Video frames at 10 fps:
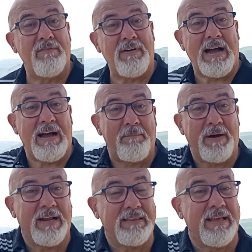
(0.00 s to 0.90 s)
Vá
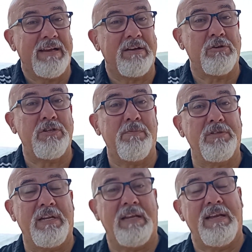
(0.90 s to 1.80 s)
para a terra que eu te
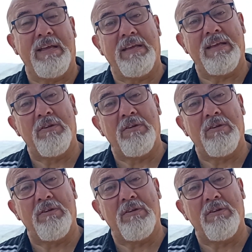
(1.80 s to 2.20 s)
mostrarei.